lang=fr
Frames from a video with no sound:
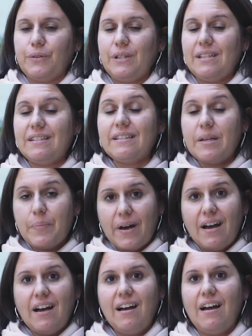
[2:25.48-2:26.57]
N'hésitez
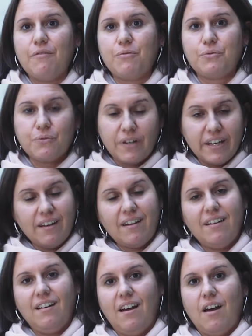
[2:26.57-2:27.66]
pas à vous ouvrir
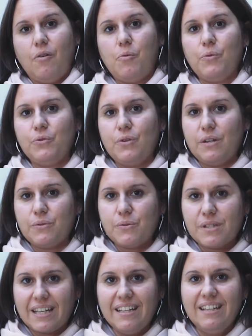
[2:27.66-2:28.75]
au monde de
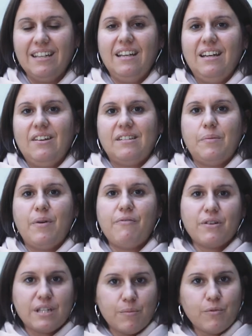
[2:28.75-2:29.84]
l'industrie. Ce n'est pas
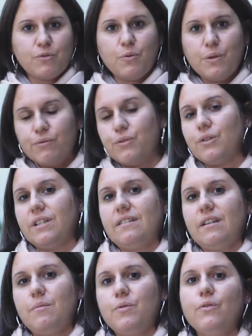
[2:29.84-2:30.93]
forcément celui que vous
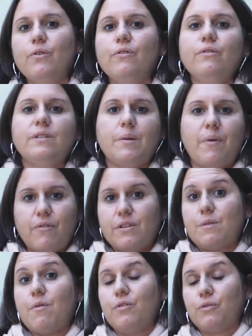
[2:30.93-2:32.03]
connaissez le mieux, c'est pas
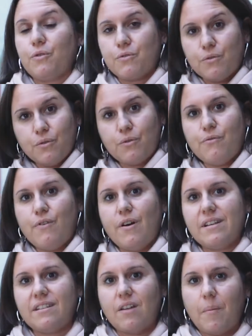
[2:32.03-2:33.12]
forcément votre zone de confort
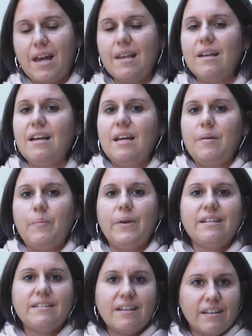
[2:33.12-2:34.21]
et c'est normal.
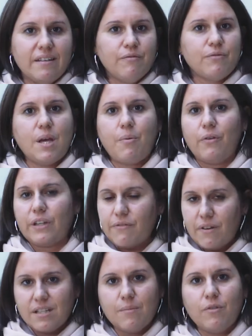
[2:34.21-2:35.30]
Mais essayez, vous apprendrez
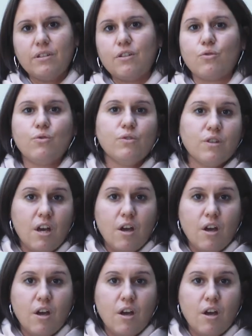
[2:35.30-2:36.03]
forcément des choses.